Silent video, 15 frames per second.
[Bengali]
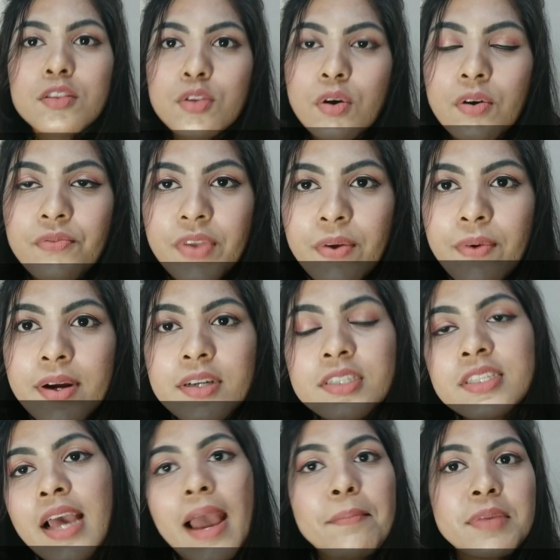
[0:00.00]
তো ভিউয়ার্স
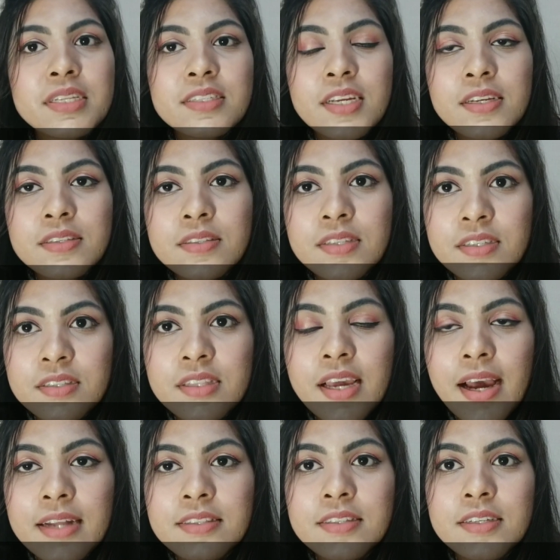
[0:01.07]
আমি যেই সিটিতে
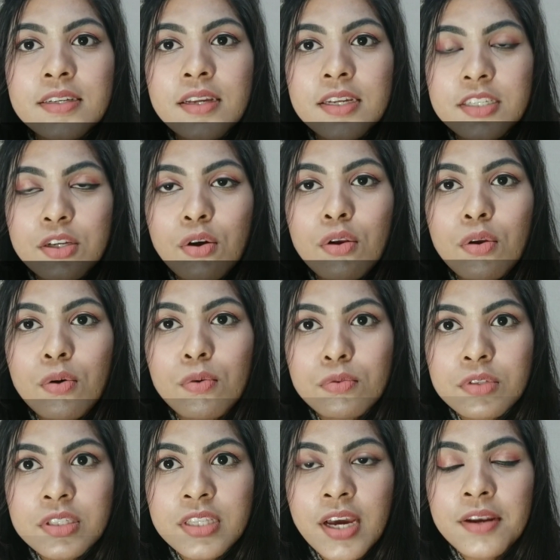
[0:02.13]
আছি এটি হলো
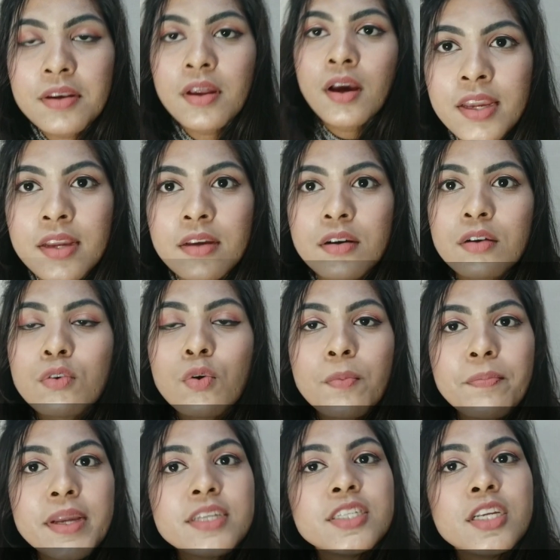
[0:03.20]
উলসান খুব
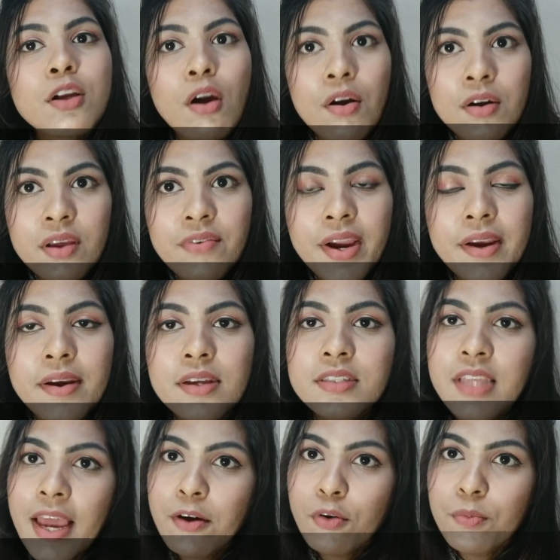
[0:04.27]
বেশি করোনা ভাইরাস
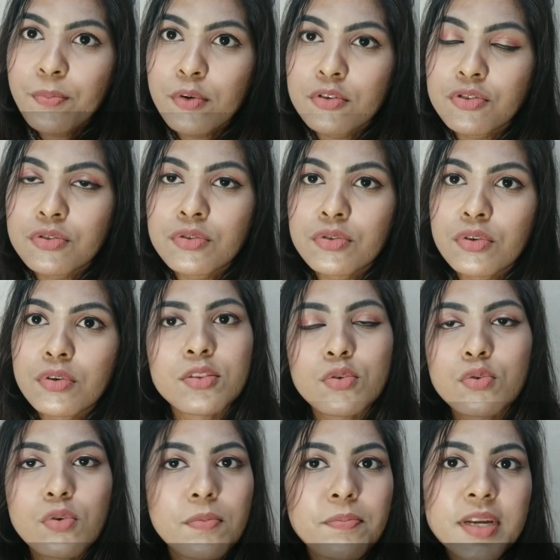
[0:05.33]
এখন পর্যন্ত
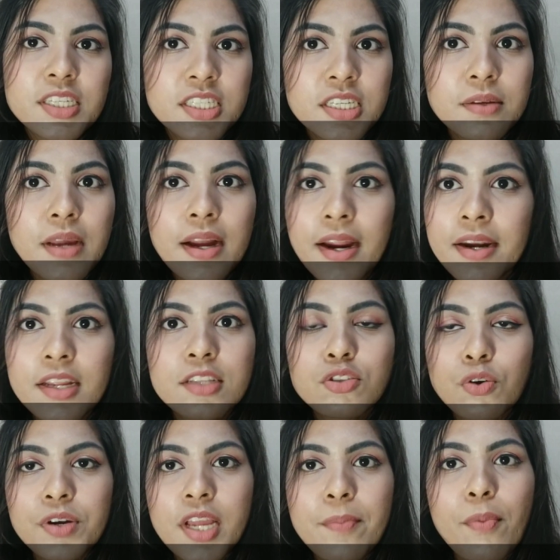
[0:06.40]
খুব বেশি আকারে
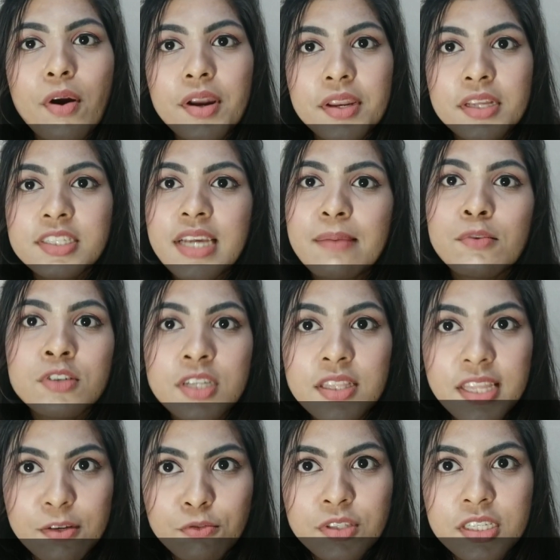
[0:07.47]
ছড়িয়ে পড়েনি যেমনটা
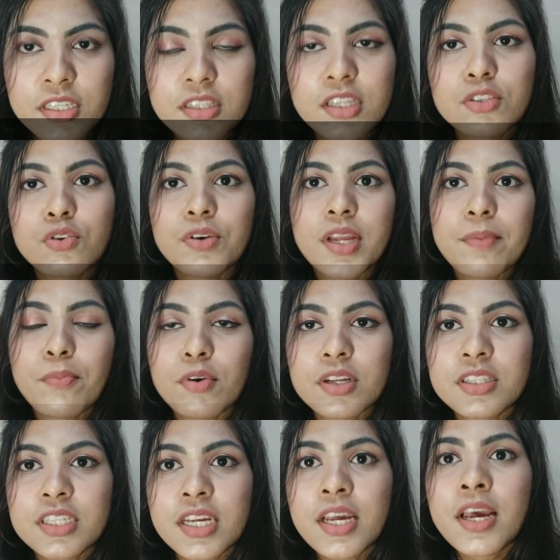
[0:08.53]
দেখু সিটিতে ছড়িয়ে
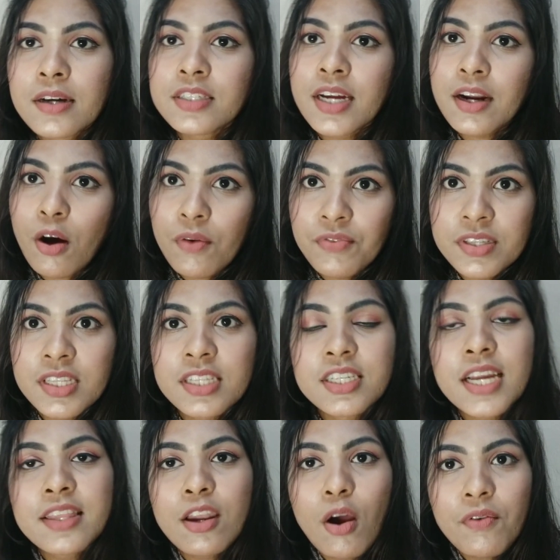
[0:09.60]
পড়েছে যারা অফিসে
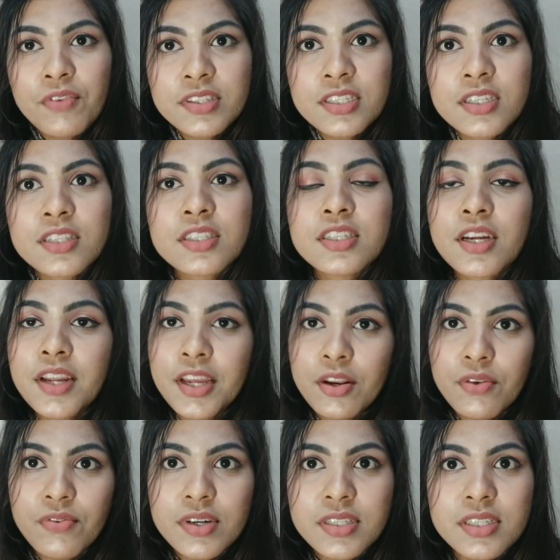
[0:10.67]
যায় তারা অফিসে যাচ্ছে যারা
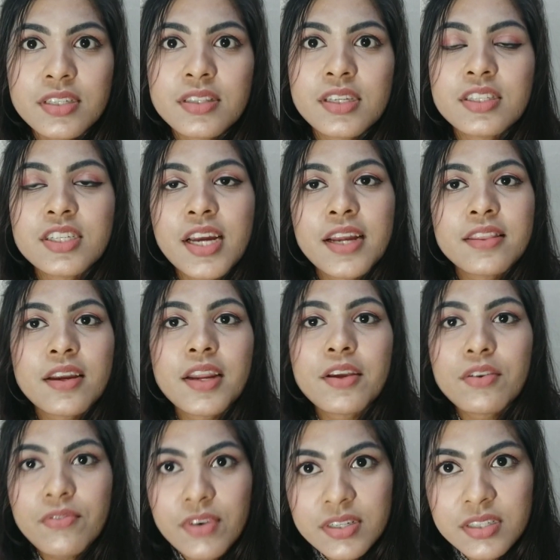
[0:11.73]
ইউনিভার্সিটিতে যায় তারা
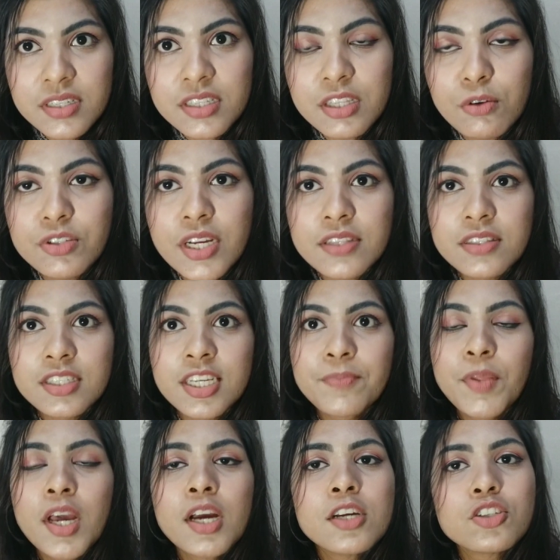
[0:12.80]
ইউনিভার্সিটিতেও যাচ্ছি
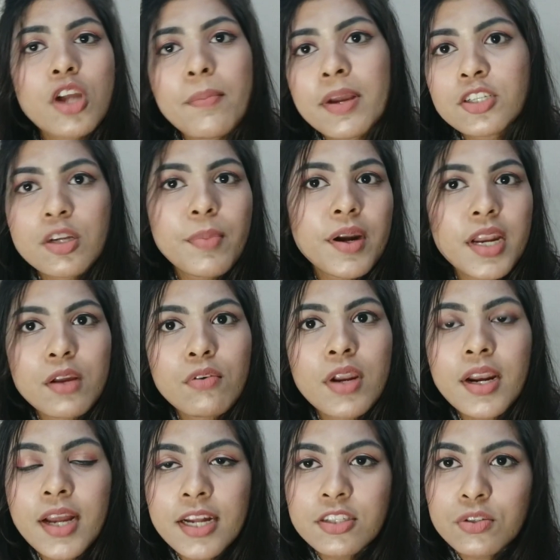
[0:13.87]
সবাই সবাই
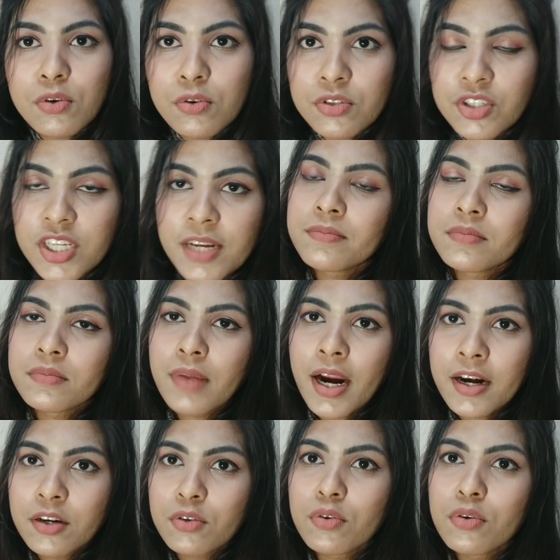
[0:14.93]
রেগুলার কাজ করছে
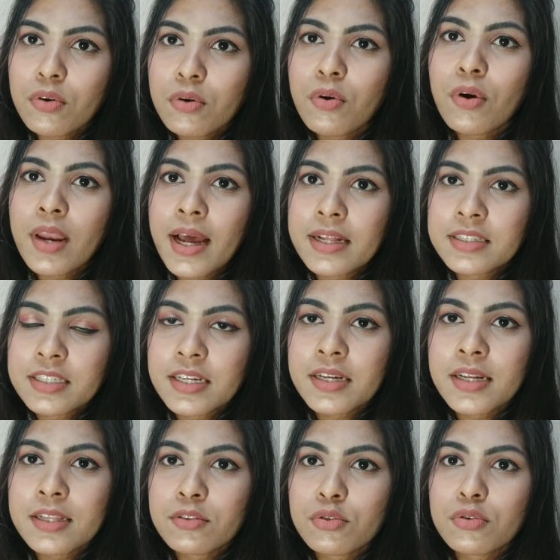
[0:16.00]
মার্টগুলো খোলা আছে
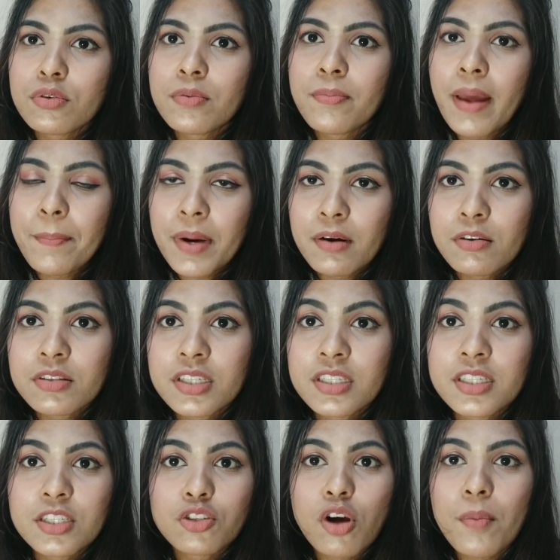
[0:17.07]
কিন্তু ব্যাপার হচ্ছে
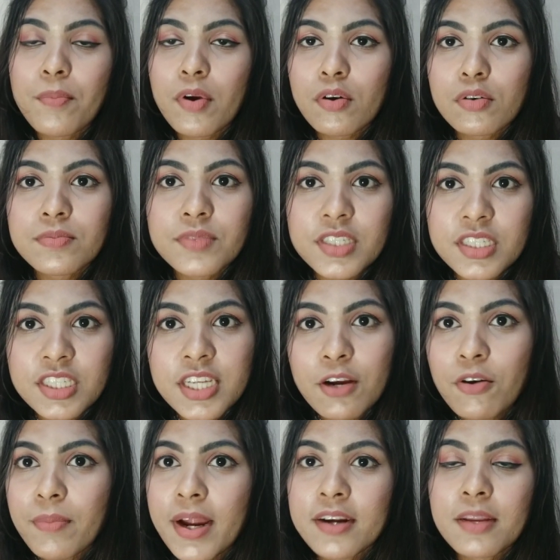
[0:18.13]
যে সব রকম জিনিস
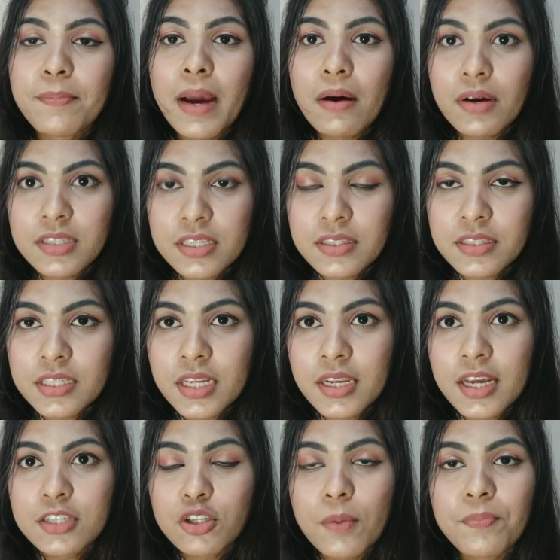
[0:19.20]
এখন মার্টে পাওয়া যাচ্ছে
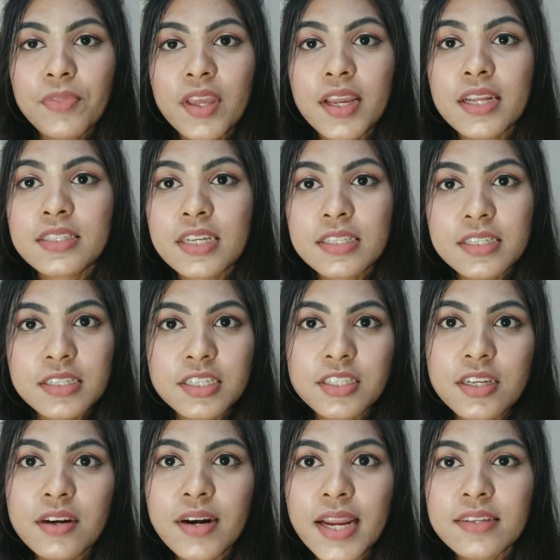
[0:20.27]
না সব থেকে যে
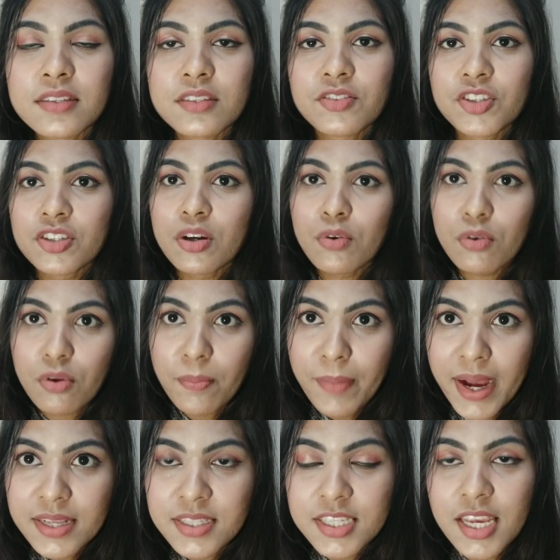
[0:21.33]
জিনিসটার ক্রাইসিস সেটা হলো
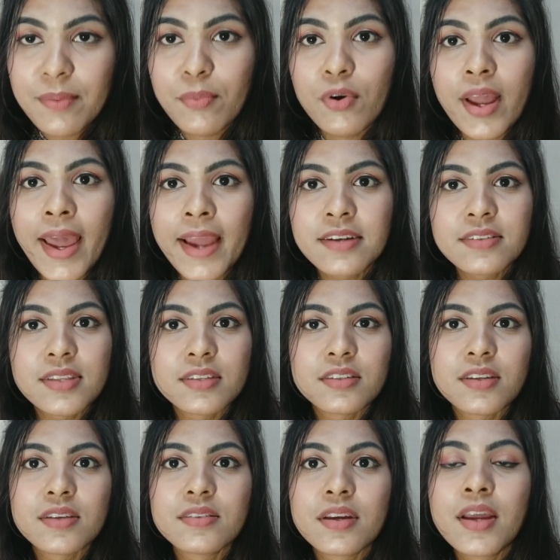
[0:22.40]
মাস্ক এবং হ্যান্ড
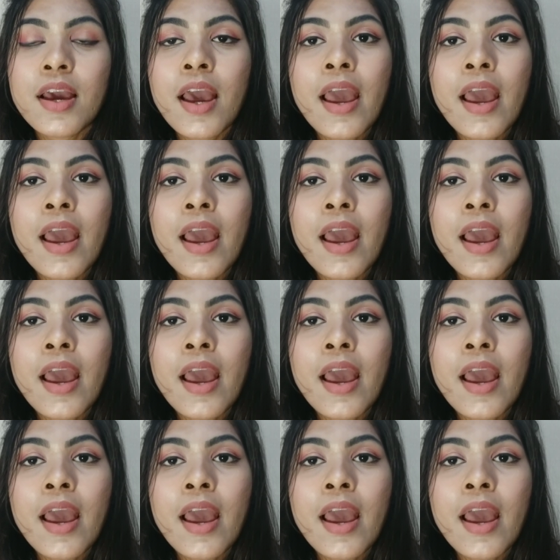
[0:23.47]
স্যানিটাইজার